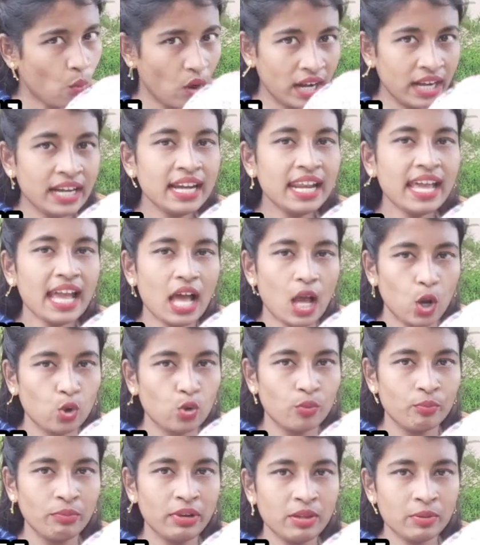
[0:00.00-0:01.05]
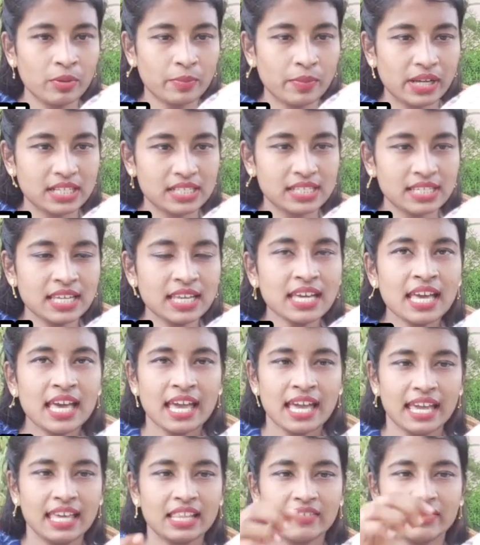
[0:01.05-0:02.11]
ஒன் டே ஆகும் மினிமம் ஆச்சு
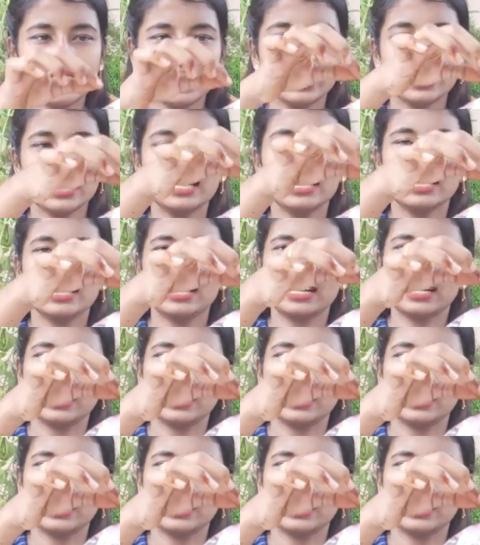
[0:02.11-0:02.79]
இதில் வந்து ஏதாவது